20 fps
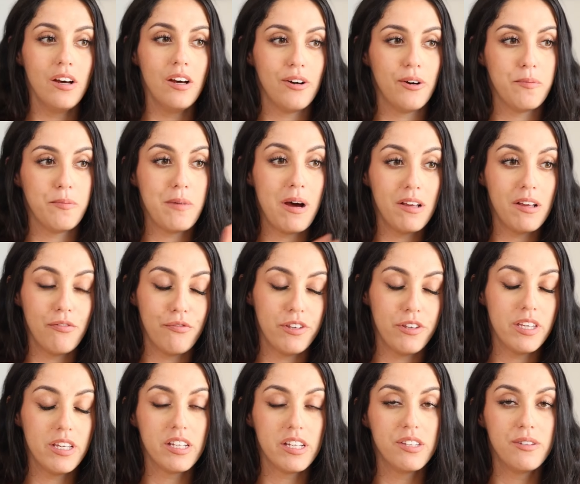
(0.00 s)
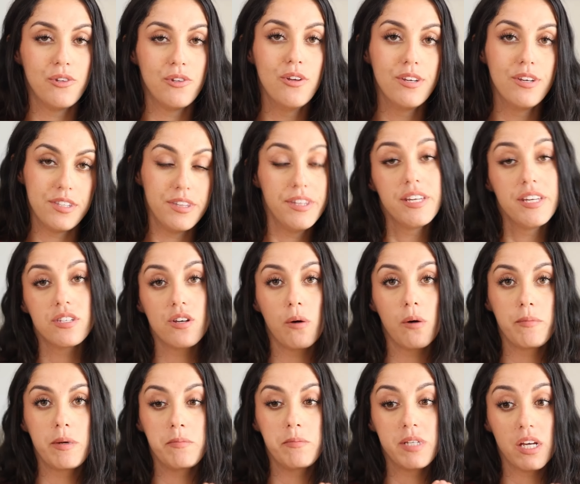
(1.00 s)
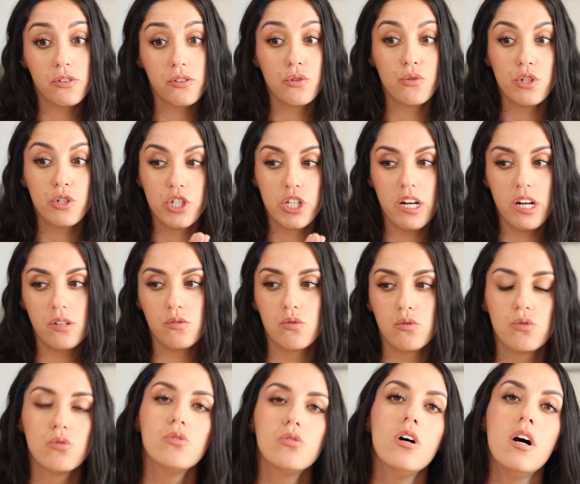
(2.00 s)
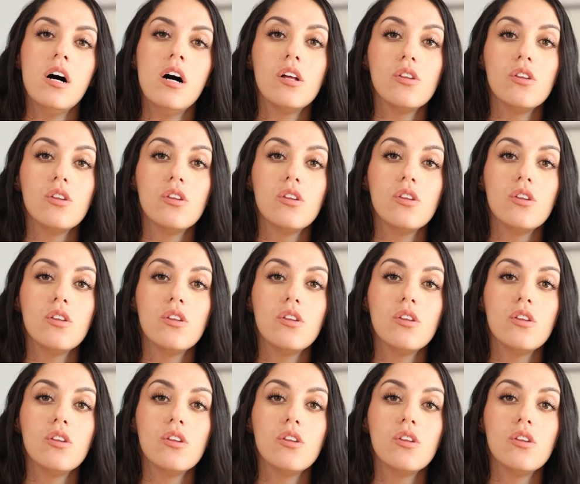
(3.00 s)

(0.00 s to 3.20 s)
Euh, ma fille est désormais bientôt chez la nounou,